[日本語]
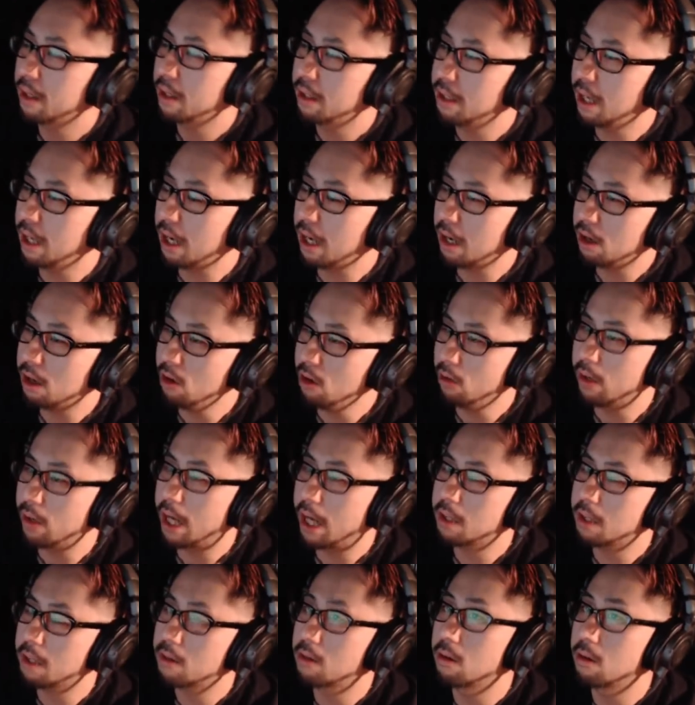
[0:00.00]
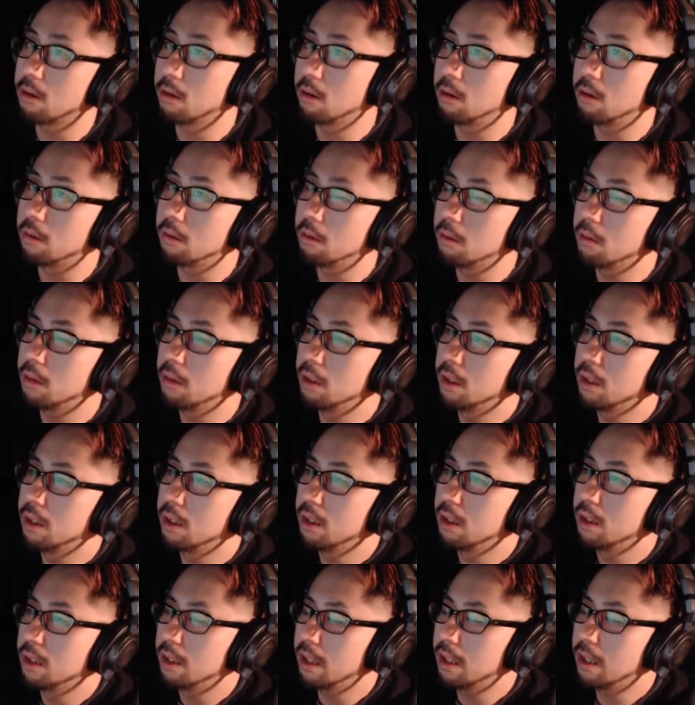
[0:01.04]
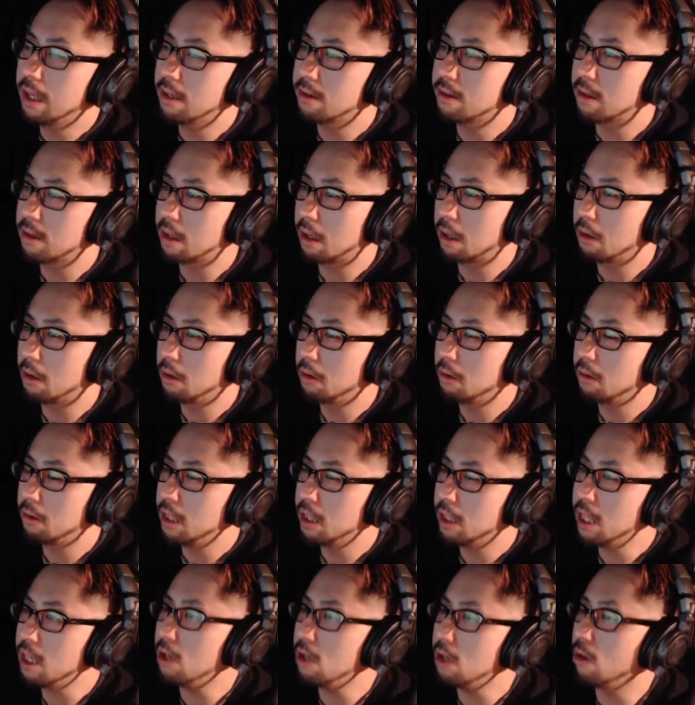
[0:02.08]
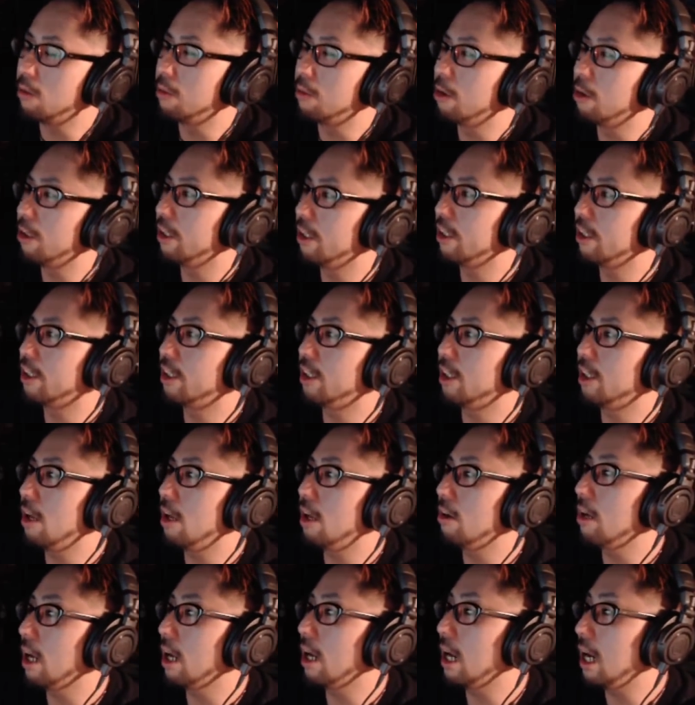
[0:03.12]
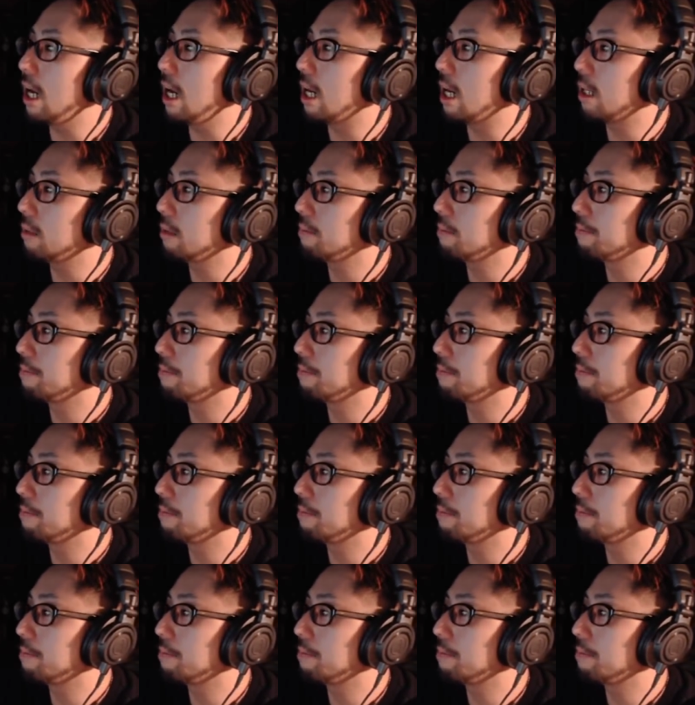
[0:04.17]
だから要はそのなんつうんだろう、いい思いしてるから